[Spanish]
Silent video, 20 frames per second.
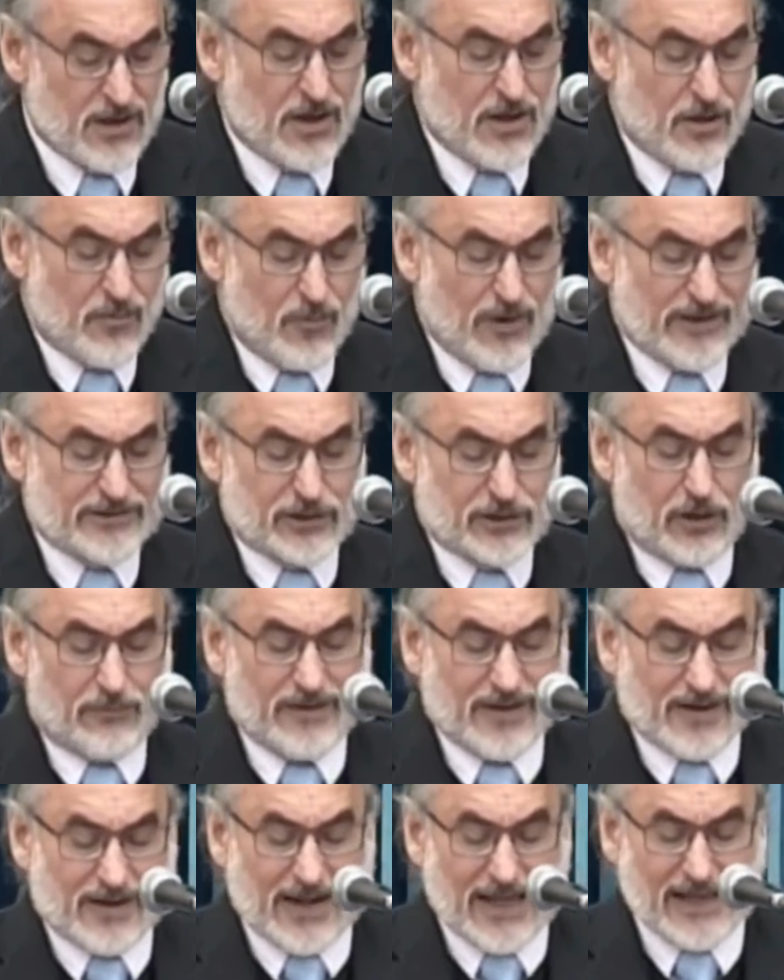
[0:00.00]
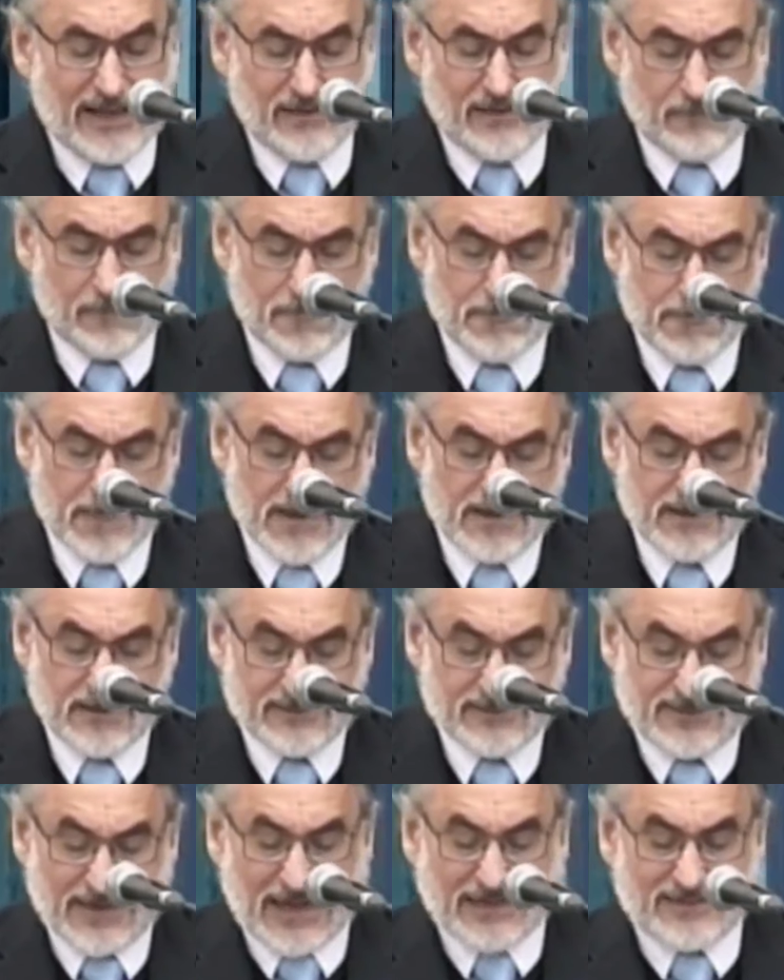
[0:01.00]
vuestro virrey
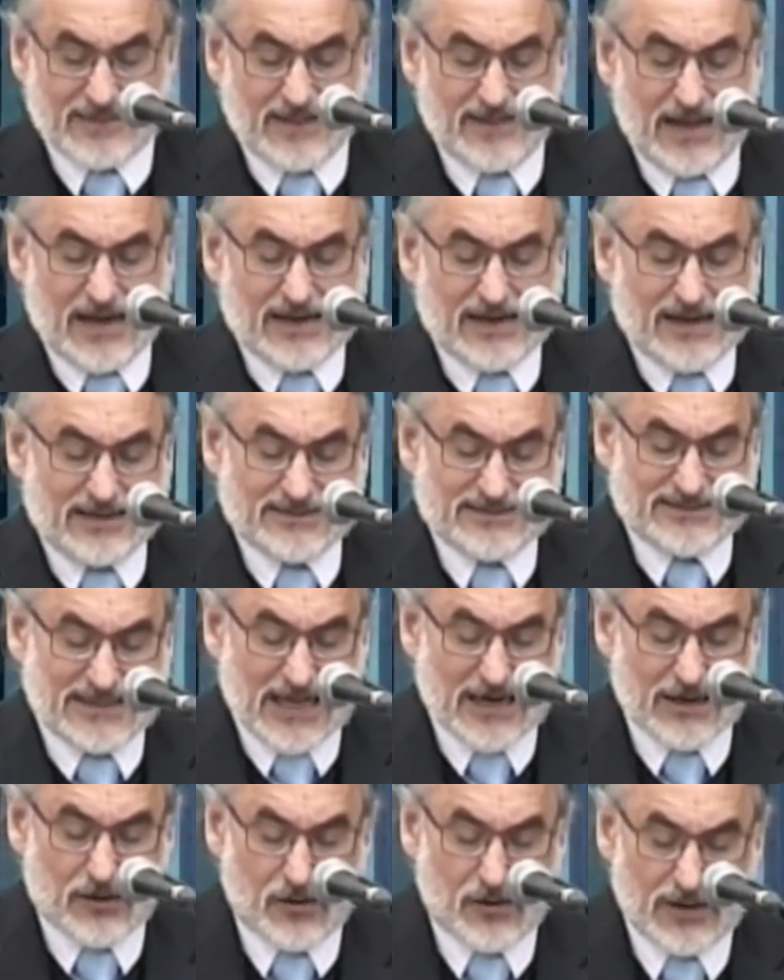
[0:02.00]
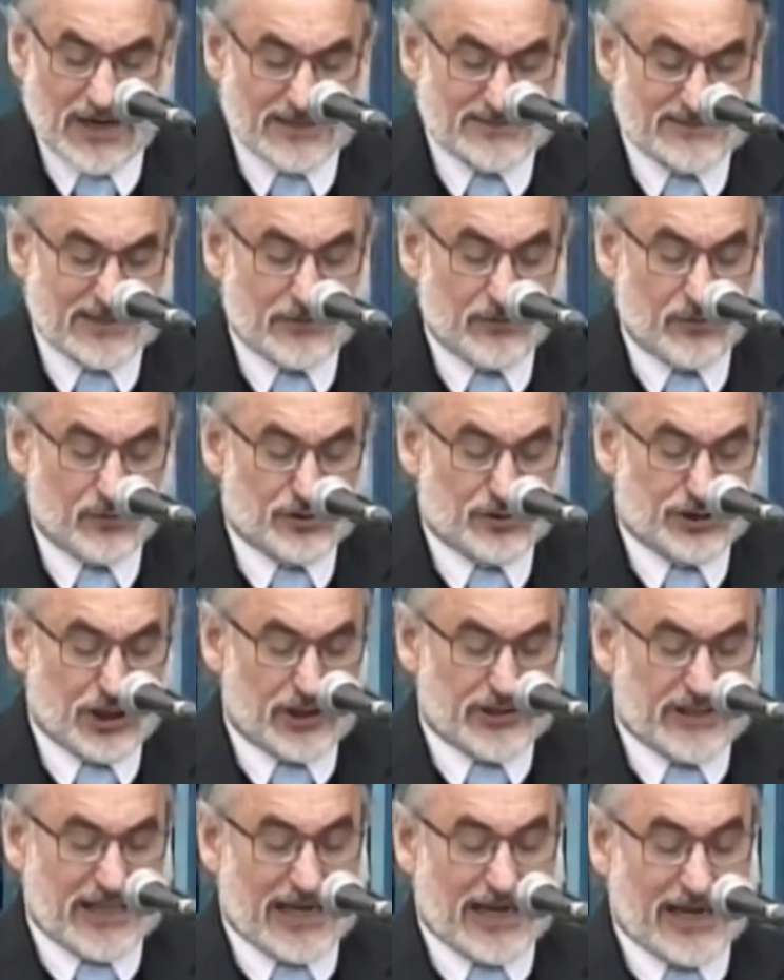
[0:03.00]
trata de alcanzar con la
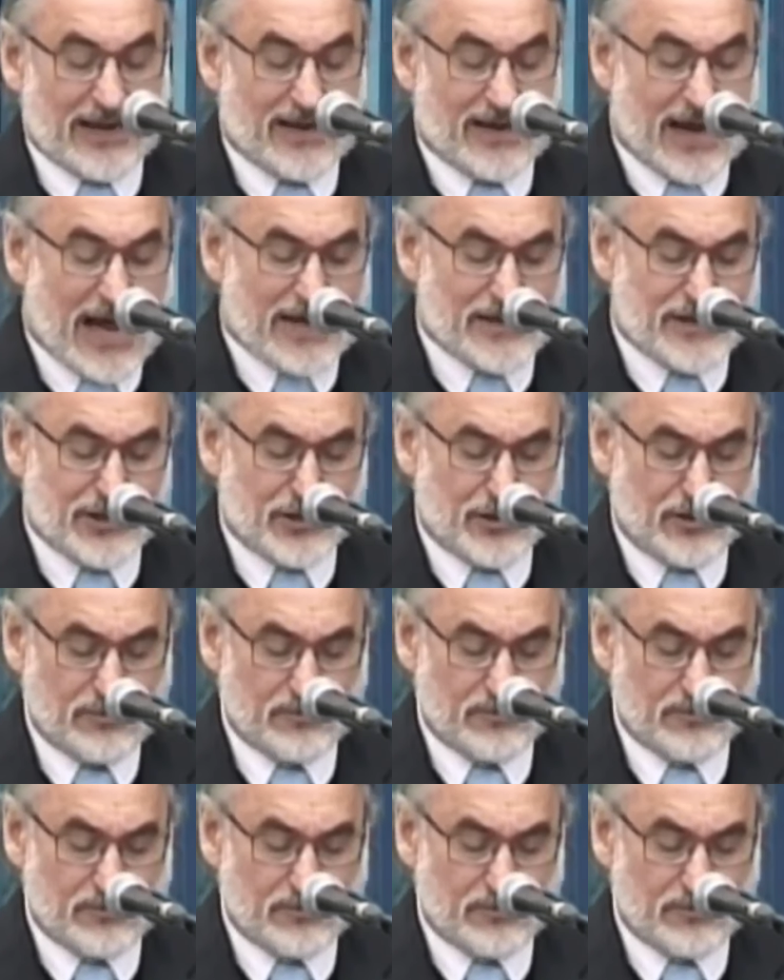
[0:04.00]
seducción y el engaño